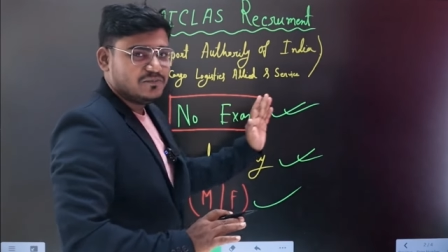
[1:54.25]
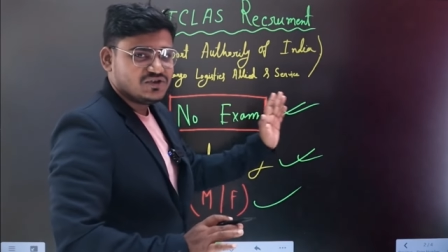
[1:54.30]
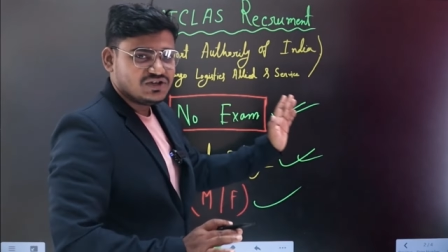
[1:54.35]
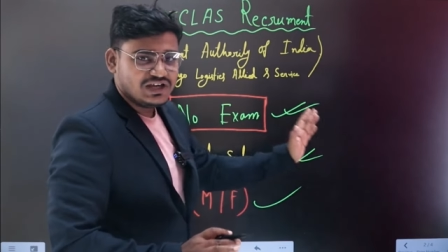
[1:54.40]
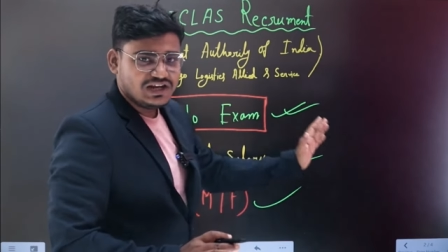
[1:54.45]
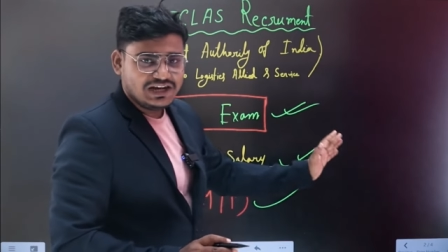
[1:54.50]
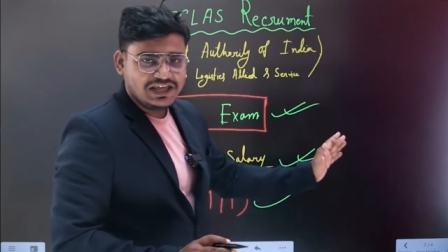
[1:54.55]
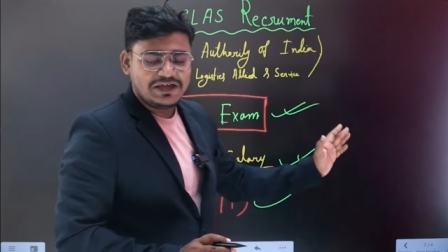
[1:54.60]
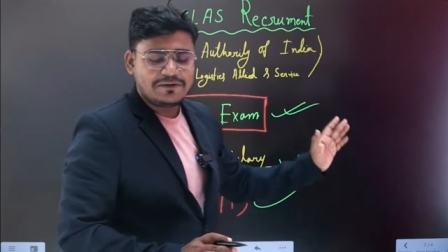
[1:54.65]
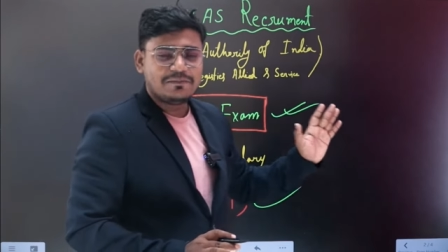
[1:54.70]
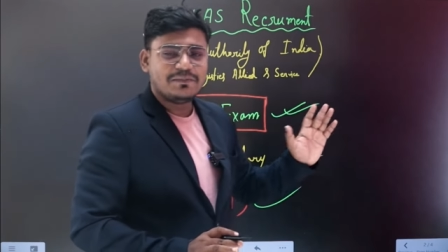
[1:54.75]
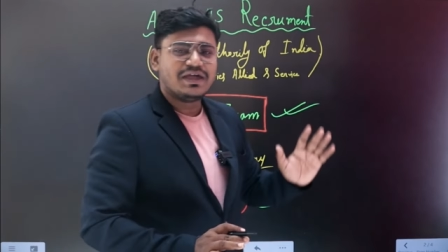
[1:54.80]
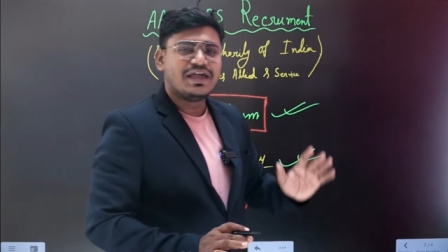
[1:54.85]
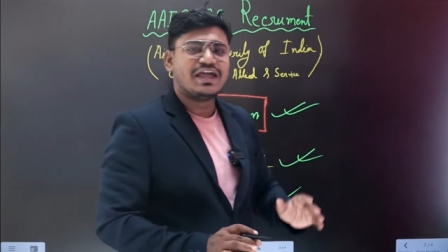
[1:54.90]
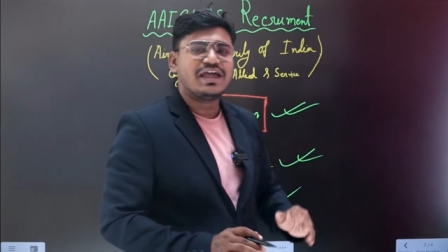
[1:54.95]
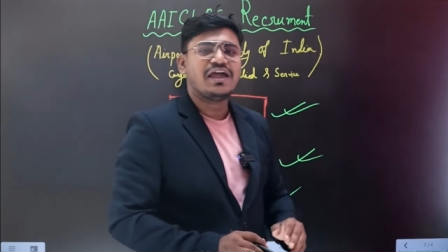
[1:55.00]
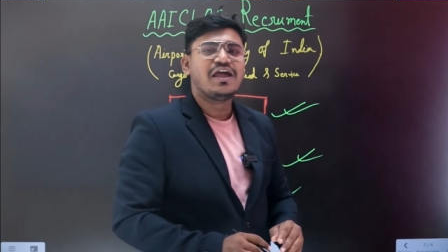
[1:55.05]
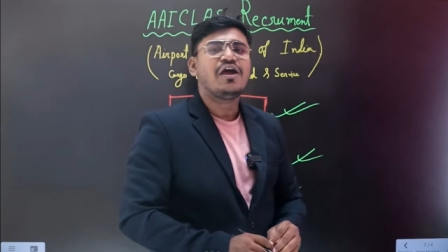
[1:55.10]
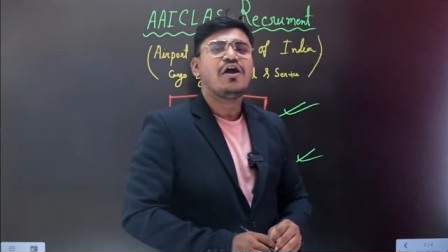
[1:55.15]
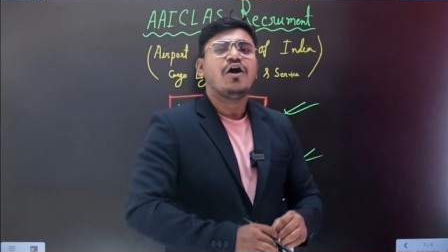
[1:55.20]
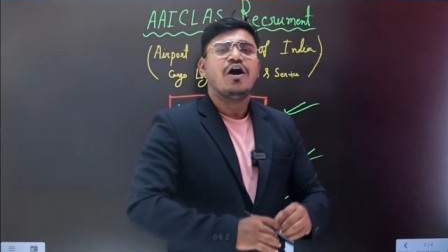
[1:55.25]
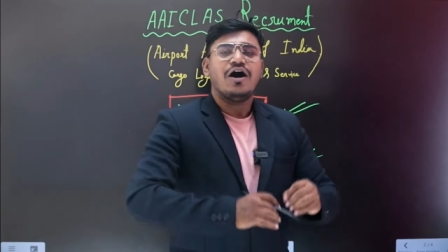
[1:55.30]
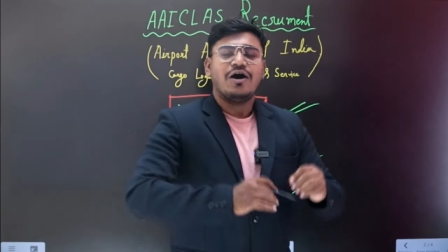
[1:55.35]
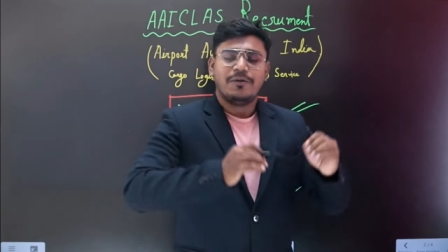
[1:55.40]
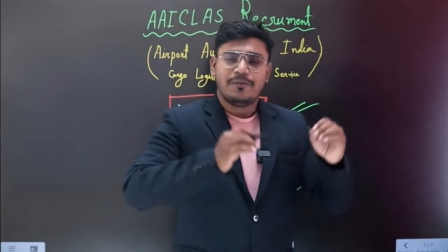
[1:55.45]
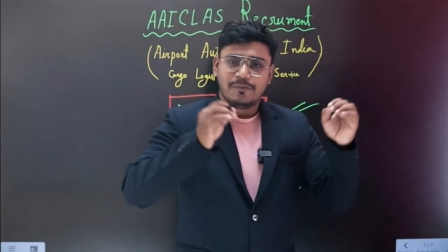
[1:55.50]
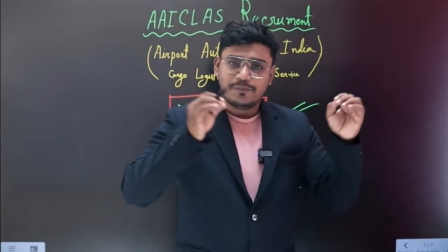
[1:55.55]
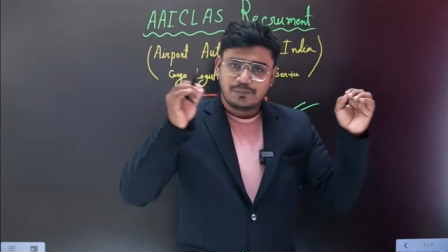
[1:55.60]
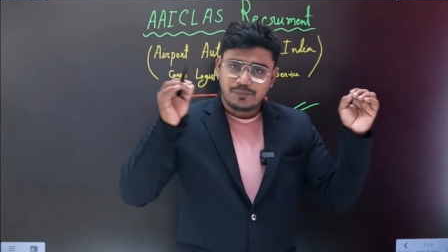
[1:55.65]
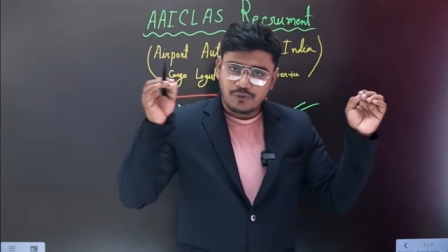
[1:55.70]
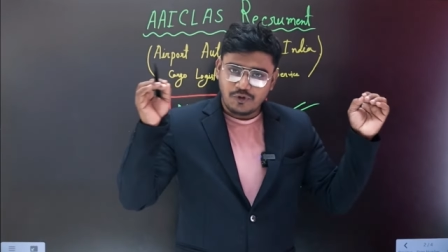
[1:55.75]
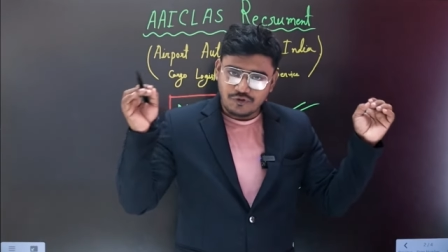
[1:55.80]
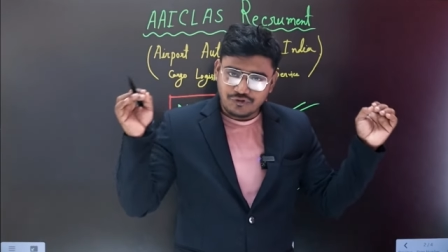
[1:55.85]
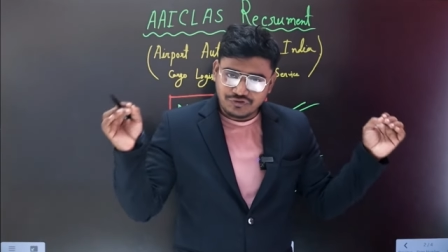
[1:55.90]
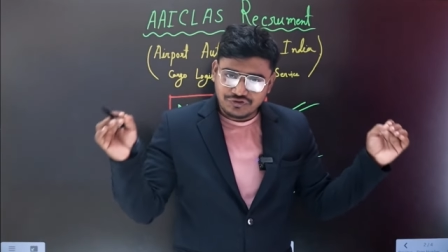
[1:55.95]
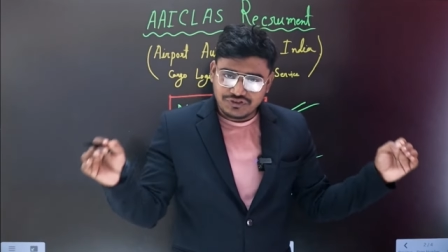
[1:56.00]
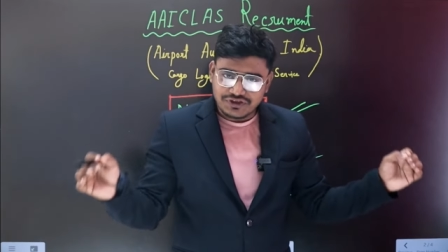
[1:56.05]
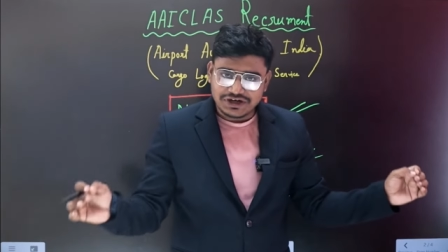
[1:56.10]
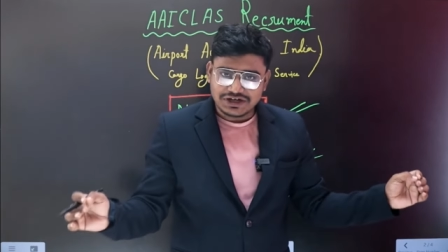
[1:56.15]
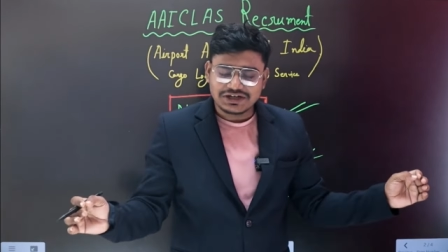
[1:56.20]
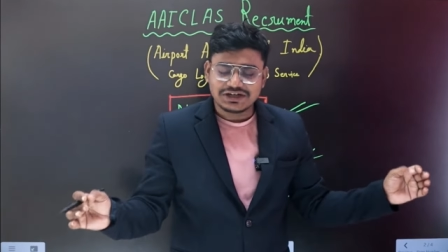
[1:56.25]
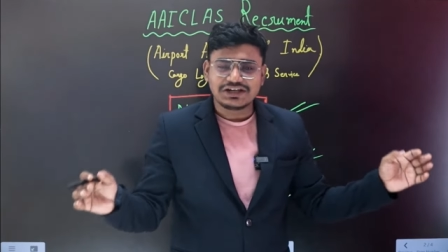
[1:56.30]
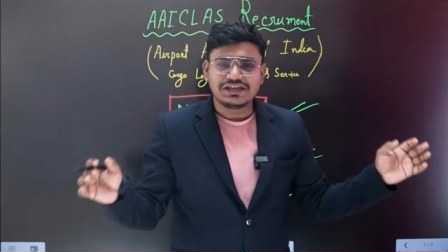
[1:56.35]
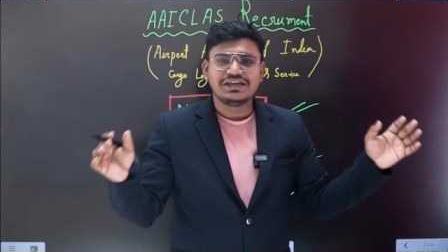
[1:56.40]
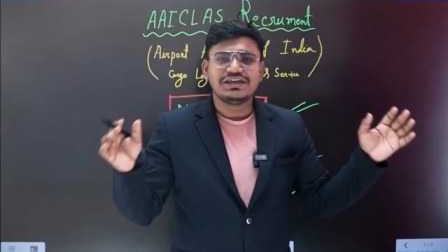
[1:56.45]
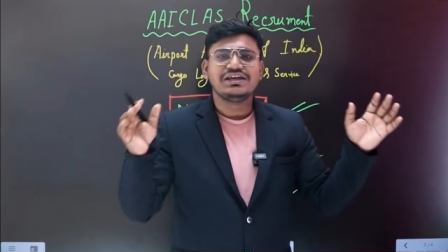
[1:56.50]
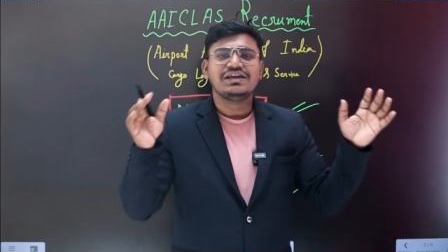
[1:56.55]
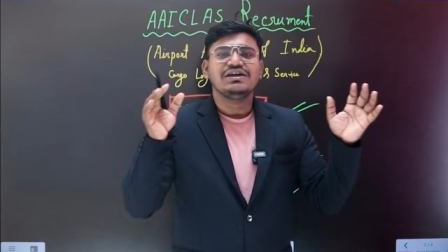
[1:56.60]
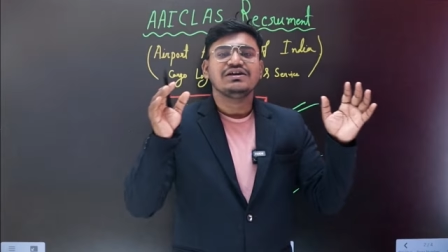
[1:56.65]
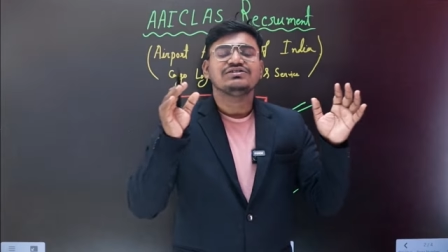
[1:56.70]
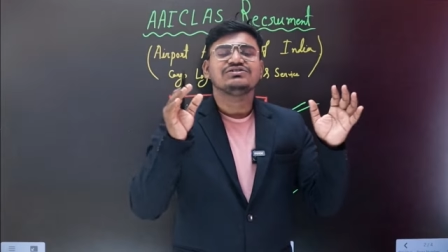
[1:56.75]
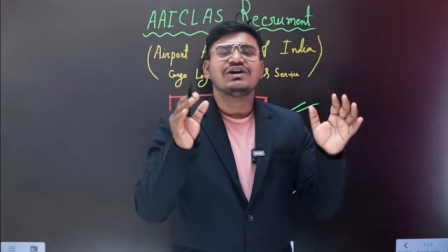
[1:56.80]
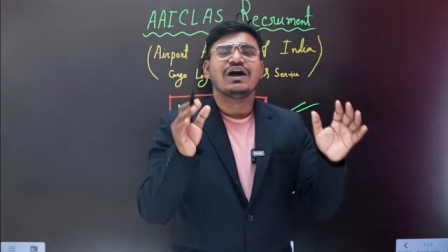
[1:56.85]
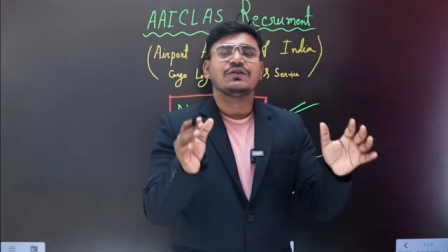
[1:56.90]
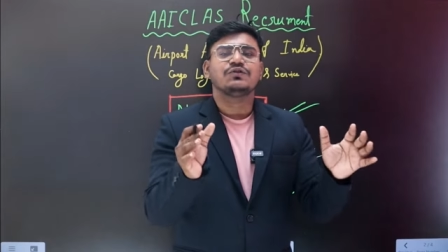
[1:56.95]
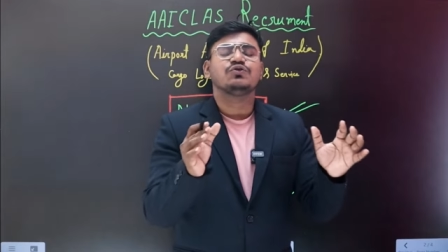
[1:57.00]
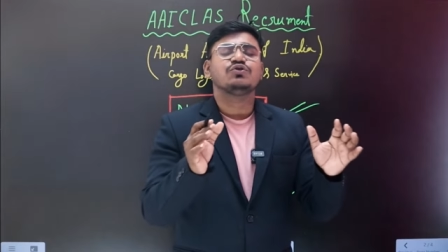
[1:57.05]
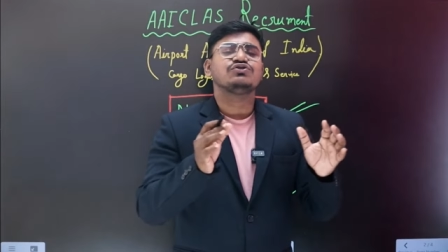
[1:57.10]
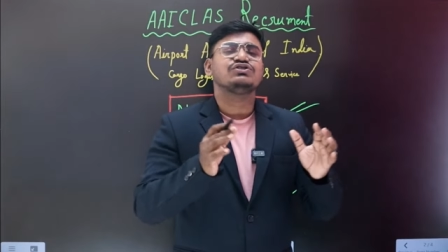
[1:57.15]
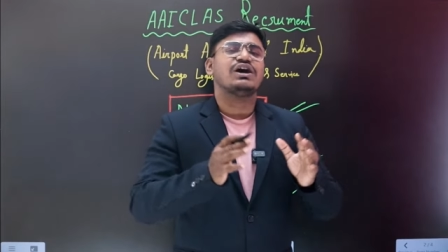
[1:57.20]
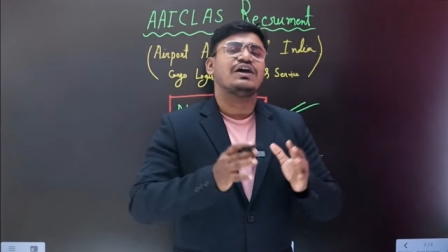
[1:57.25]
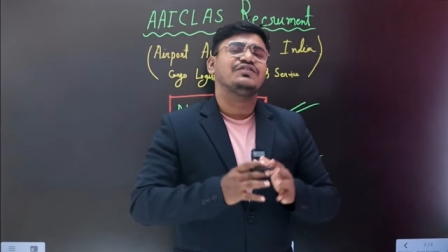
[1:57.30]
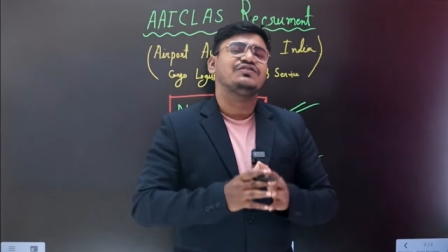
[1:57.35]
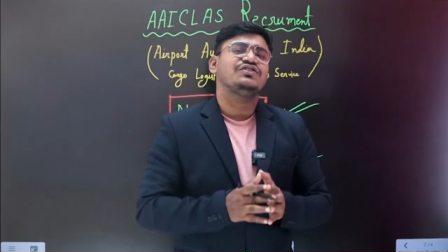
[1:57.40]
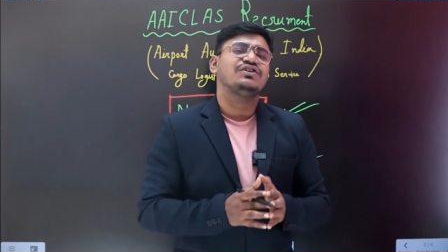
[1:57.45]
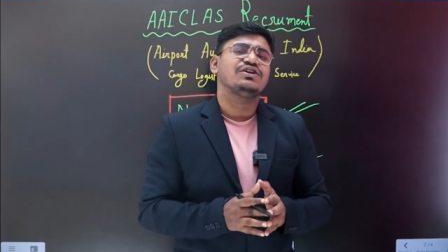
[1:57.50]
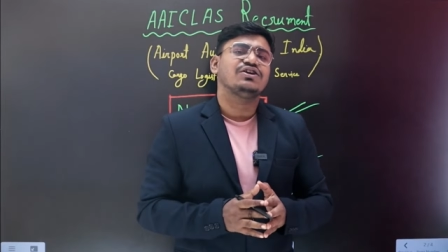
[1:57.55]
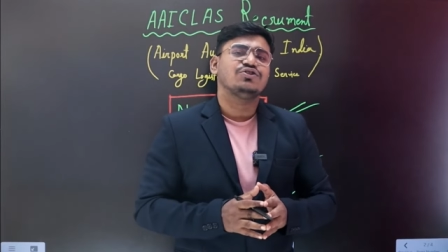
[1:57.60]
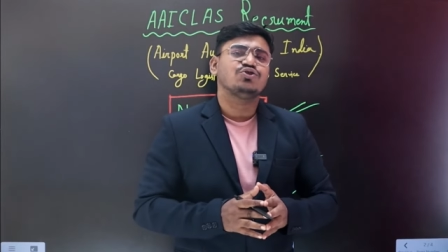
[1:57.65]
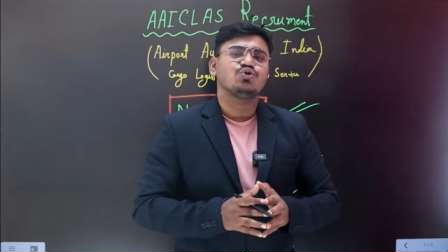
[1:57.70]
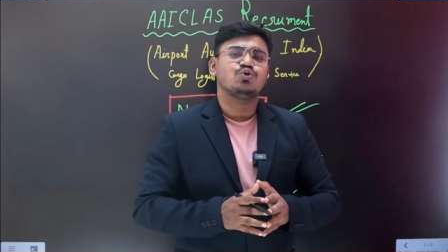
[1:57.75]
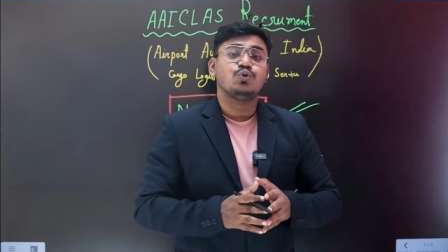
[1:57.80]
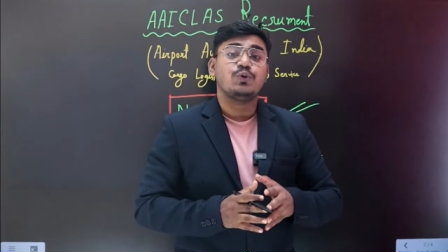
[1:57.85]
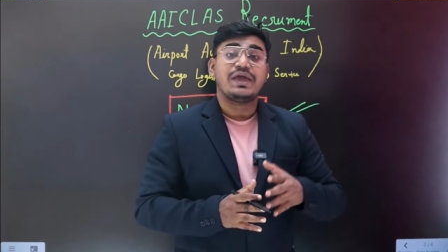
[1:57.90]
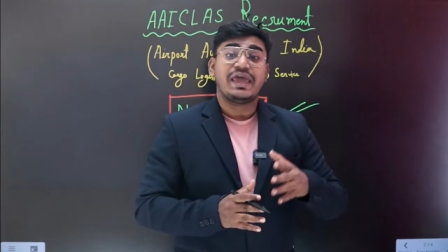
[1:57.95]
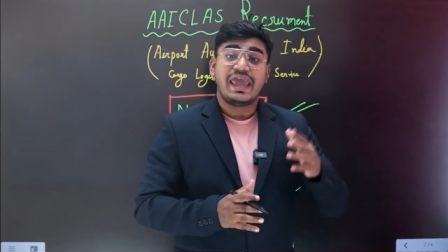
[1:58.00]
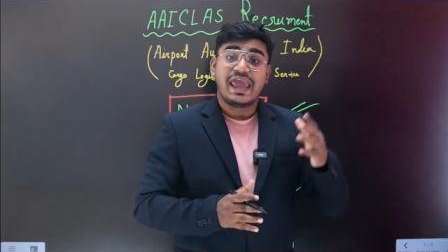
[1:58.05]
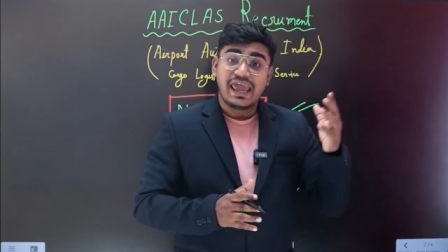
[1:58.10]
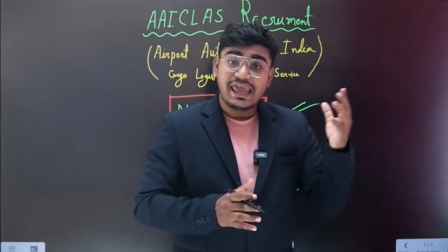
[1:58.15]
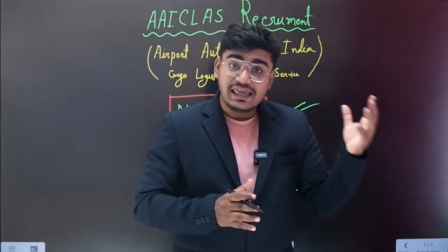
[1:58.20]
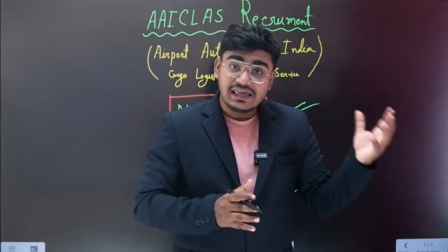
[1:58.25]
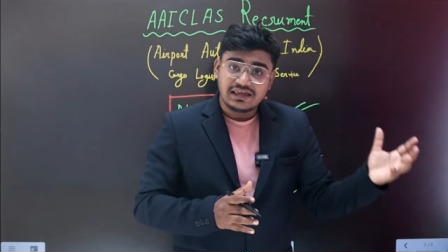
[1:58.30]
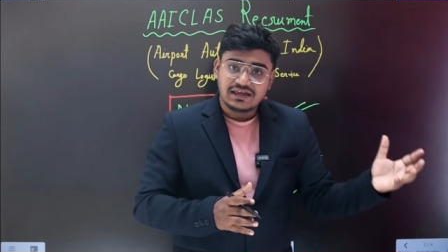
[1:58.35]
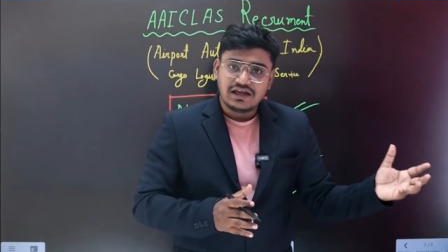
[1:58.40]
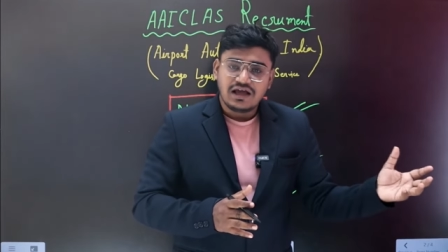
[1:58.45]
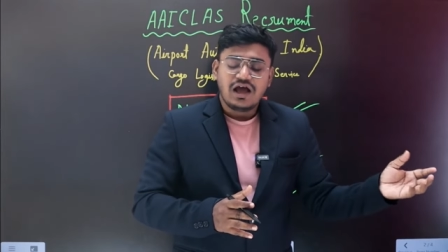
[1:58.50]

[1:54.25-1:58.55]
ছেলে মেয়ে প্রত্যেকটি ছাত্রছাত্রী কিন্তু এই